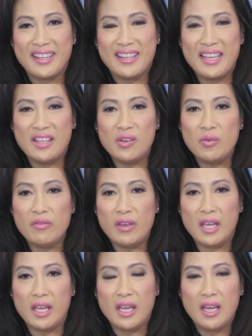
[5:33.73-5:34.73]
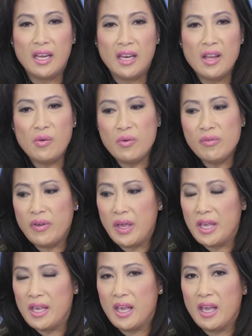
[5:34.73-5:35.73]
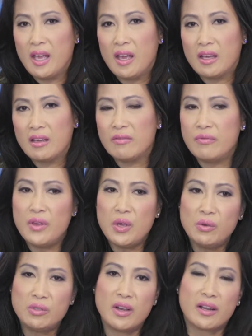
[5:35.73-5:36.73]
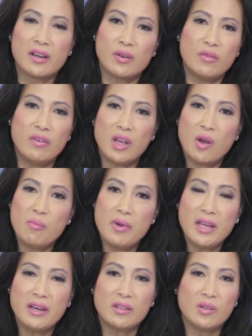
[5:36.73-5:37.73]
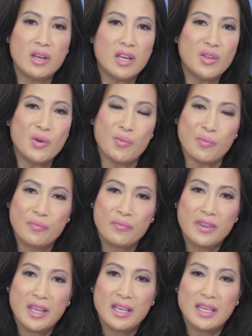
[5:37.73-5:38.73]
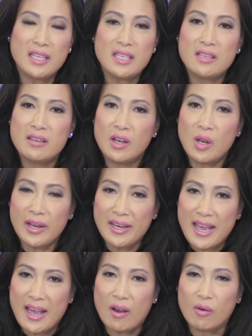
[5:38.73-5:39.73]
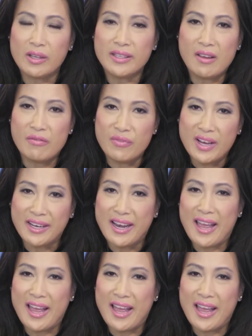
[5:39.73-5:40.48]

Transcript: Dạ thưa quý vị, nếu quý vị confused hoặc là quý vị không biết là tôi nên dùng cái loại nào, cái thành phần